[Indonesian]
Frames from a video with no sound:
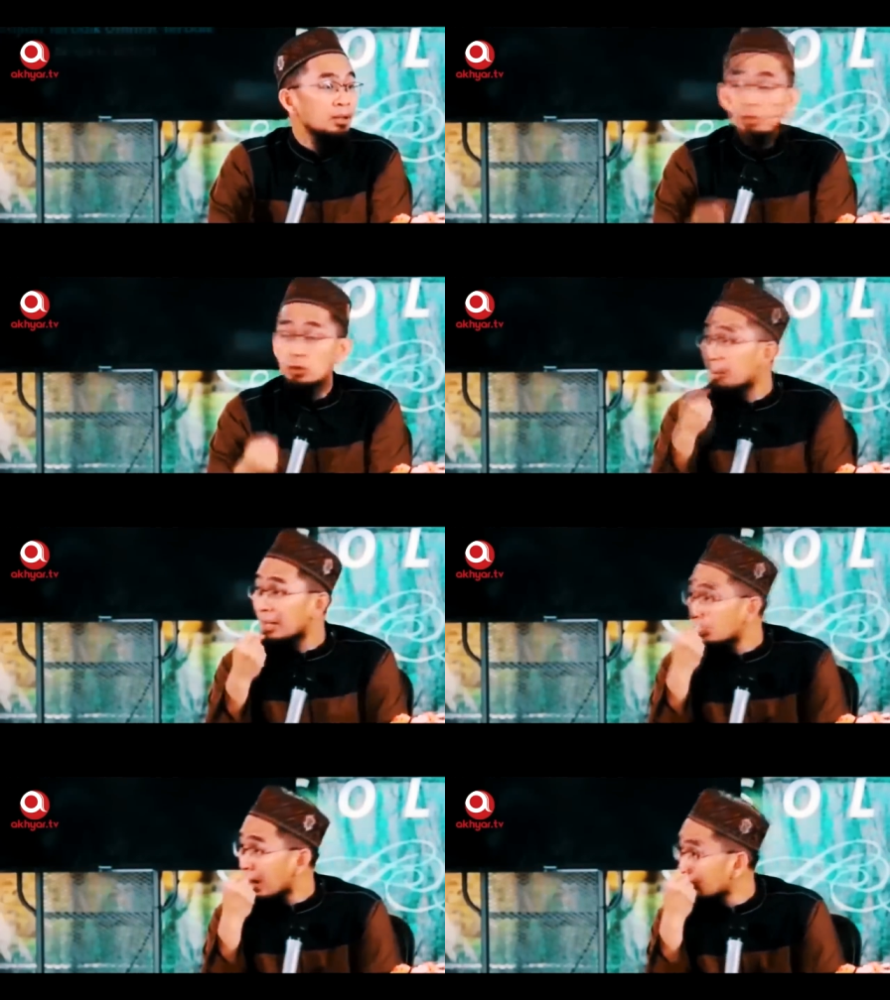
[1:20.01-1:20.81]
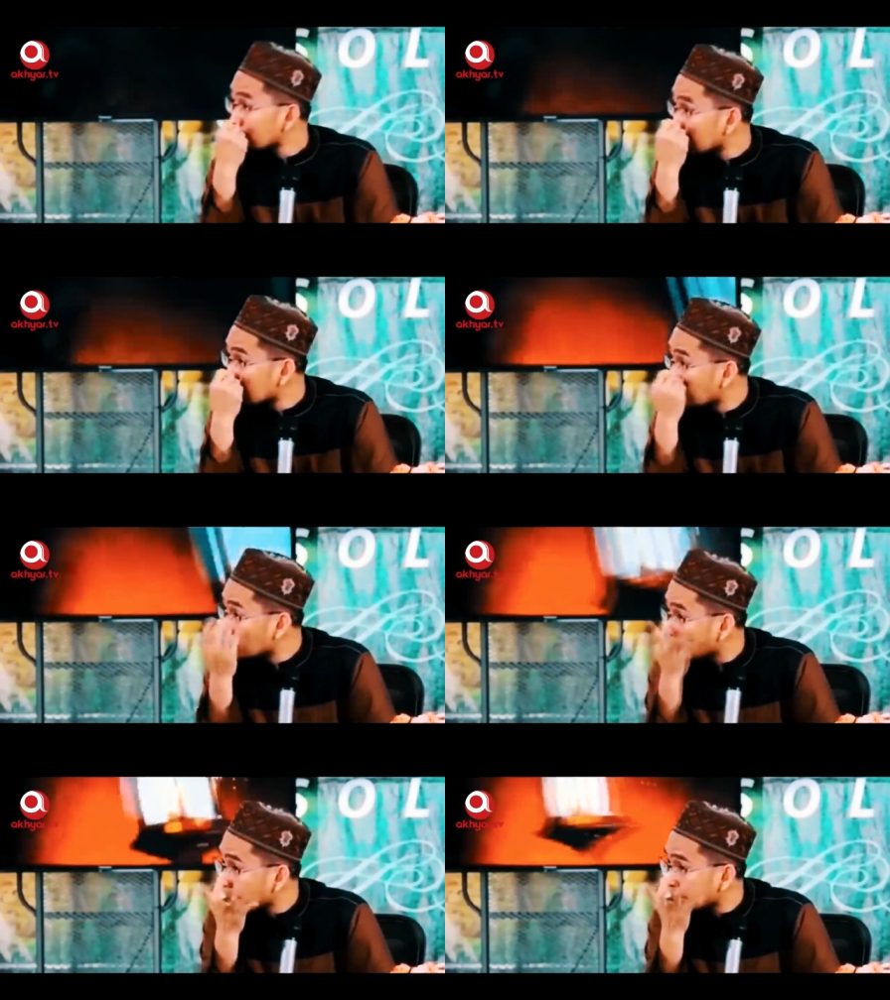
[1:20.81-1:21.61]
itu begitu Anda sering
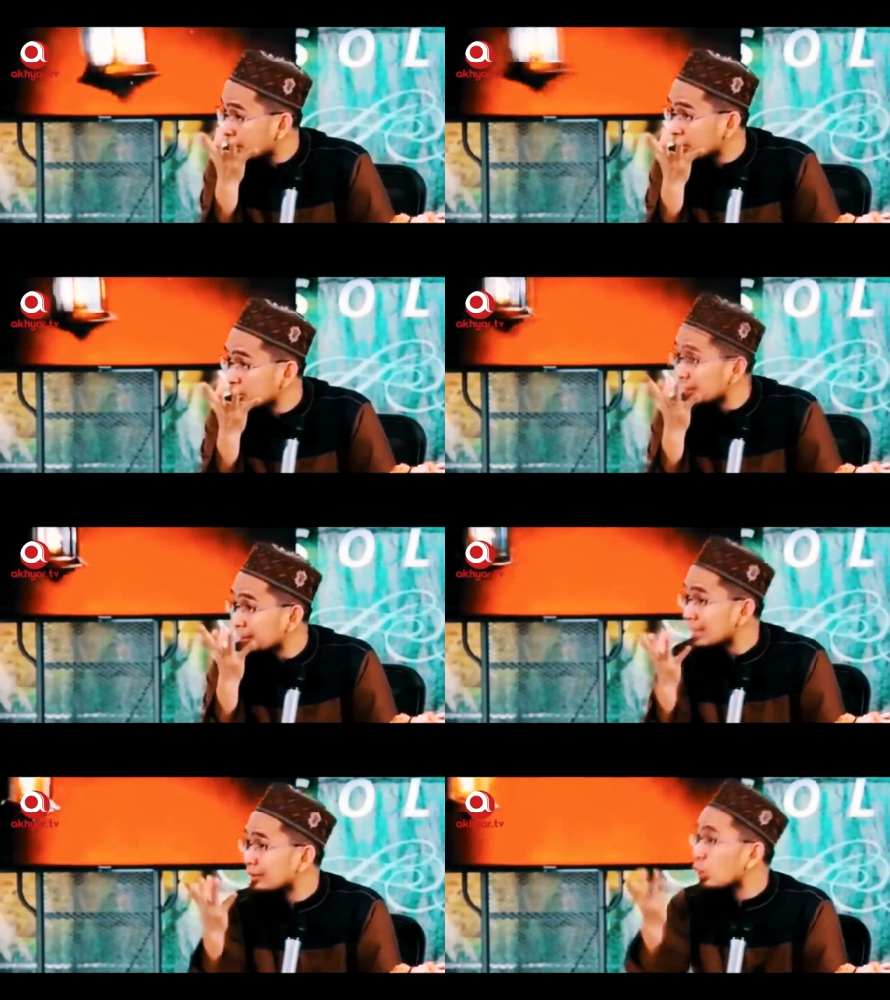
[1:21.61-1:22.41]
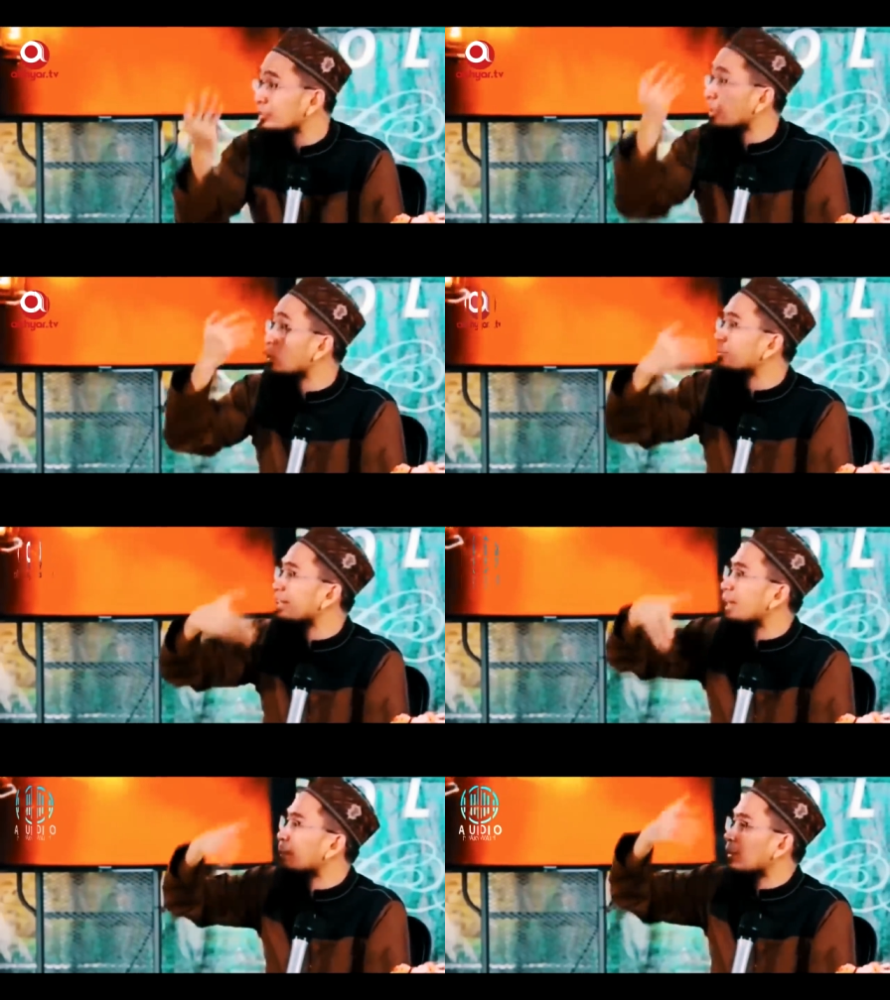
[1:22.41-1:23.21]
mengucapkan itu, nanti
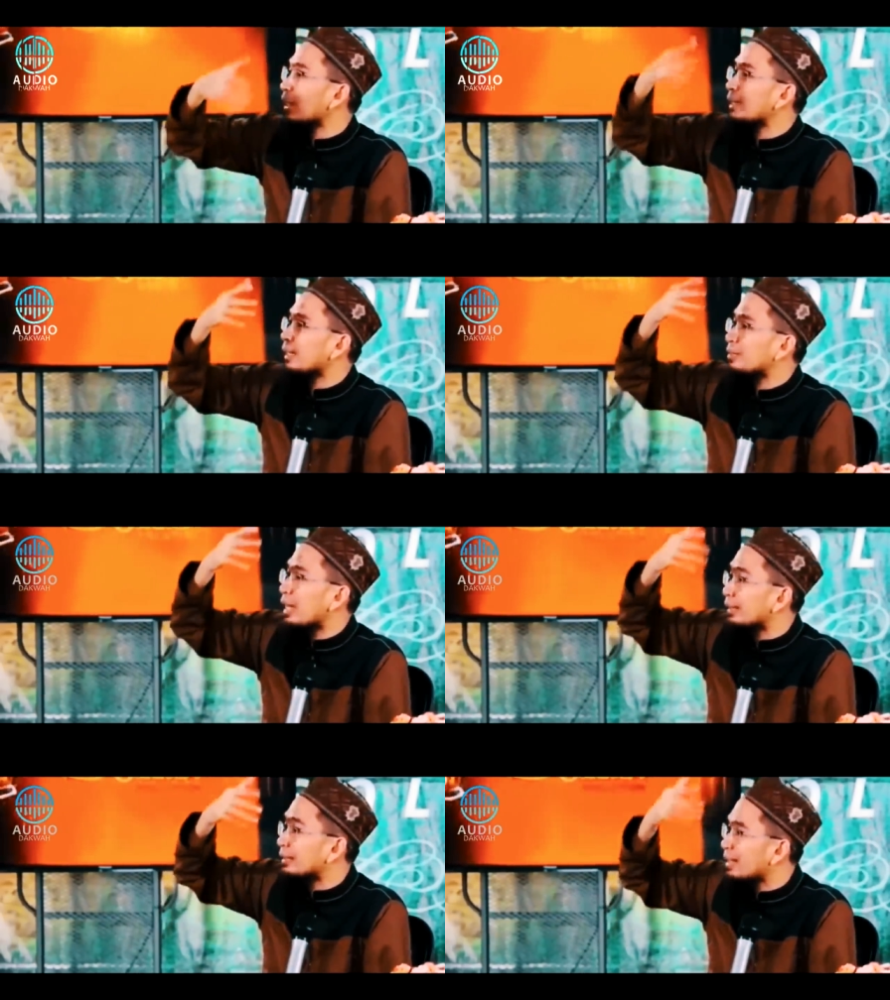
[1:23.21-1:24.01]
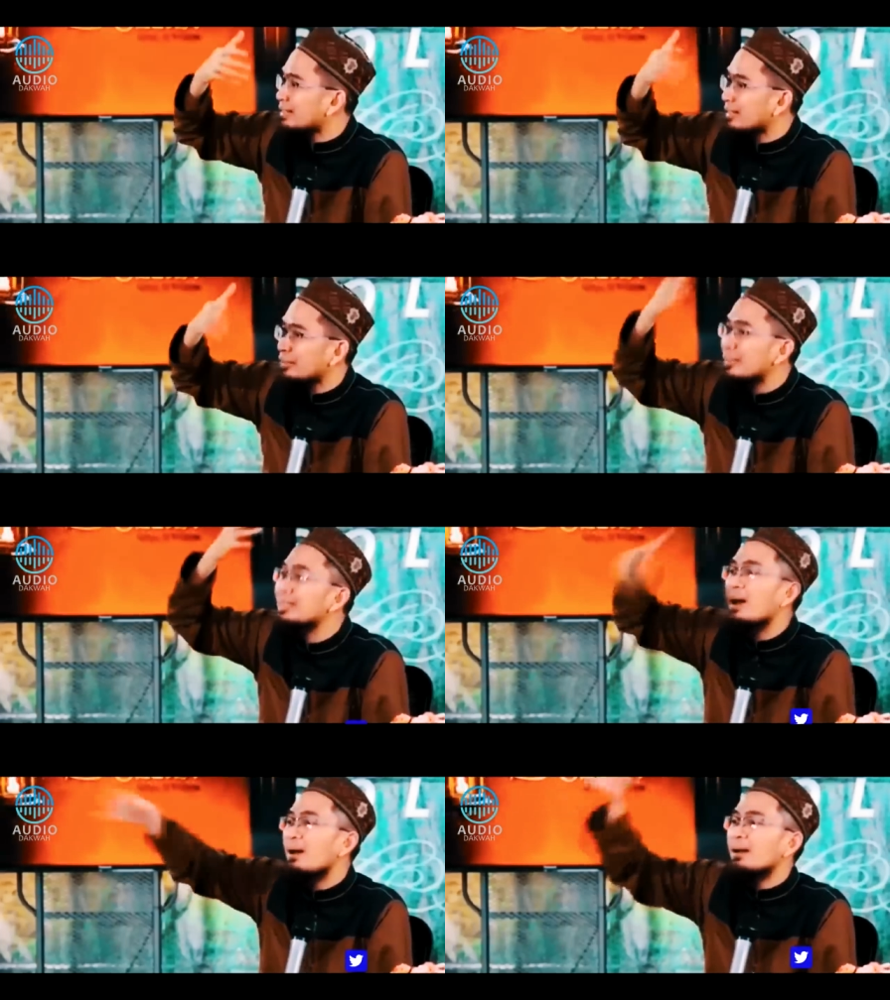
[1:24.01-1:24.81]
dosa-dosa yang pernah dikerjakan tidak sadar
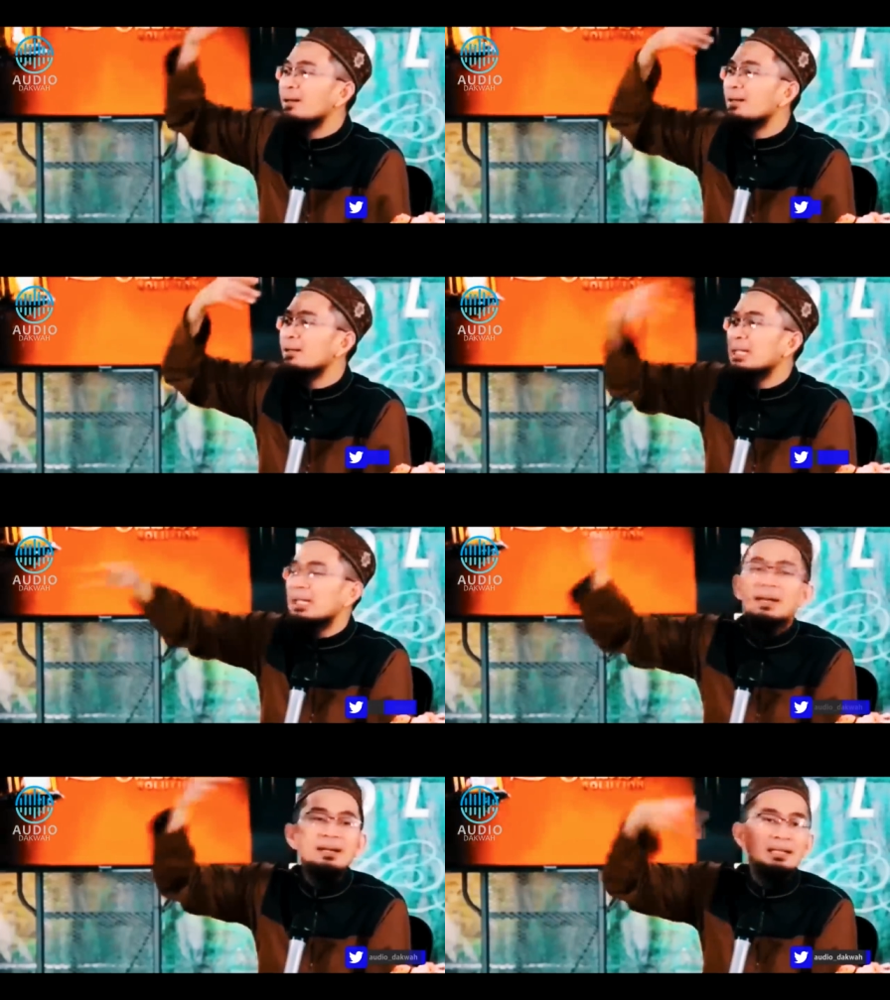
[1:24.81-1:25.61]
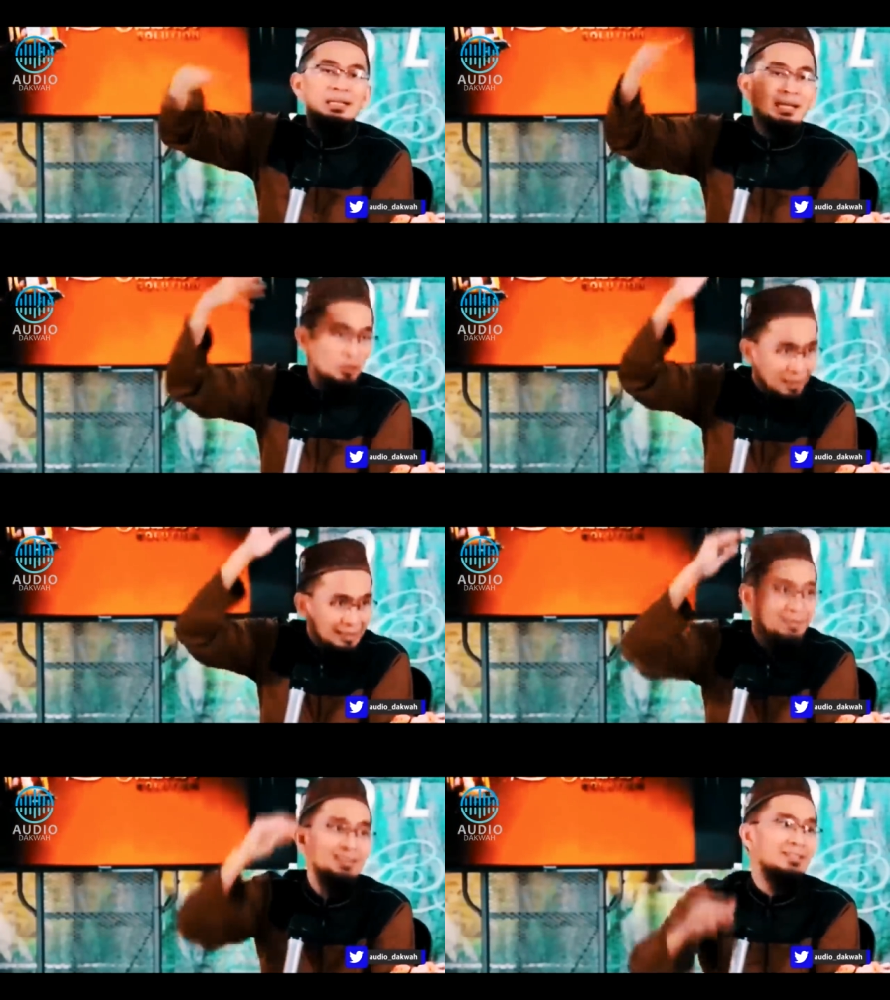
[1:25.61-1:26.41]
itu hilang. Hilang, hilang.
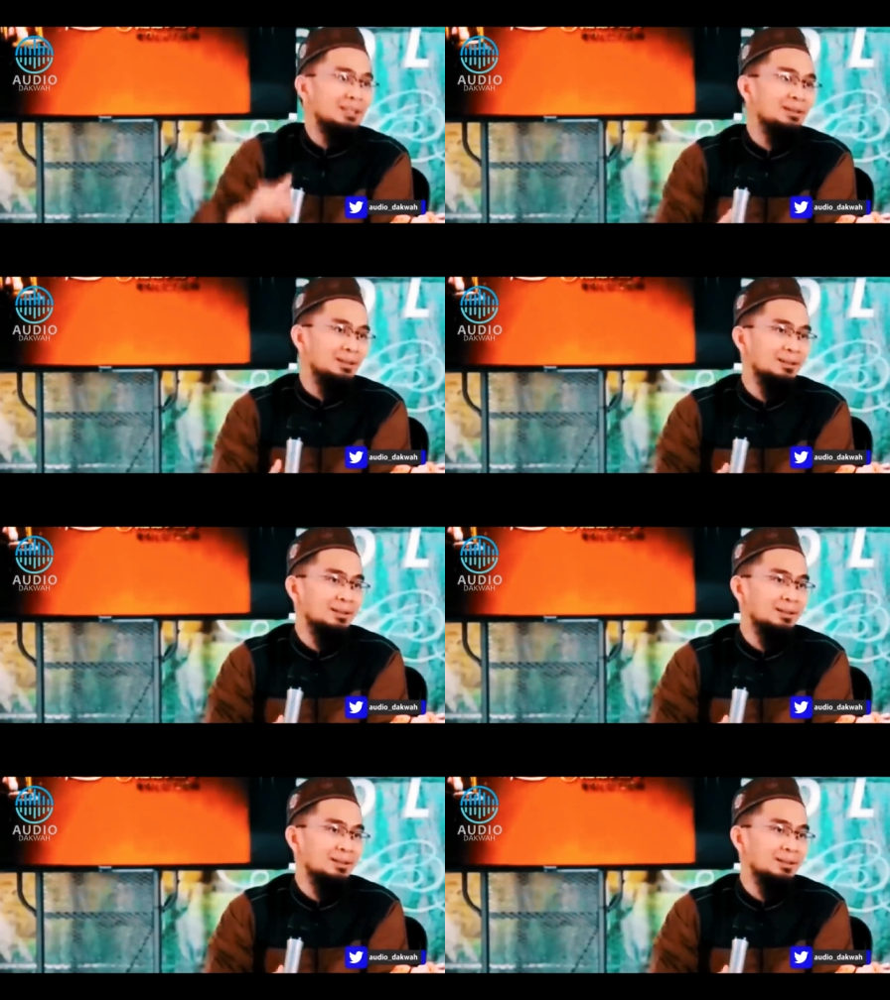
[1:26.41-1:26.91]
Lumayan nyicil.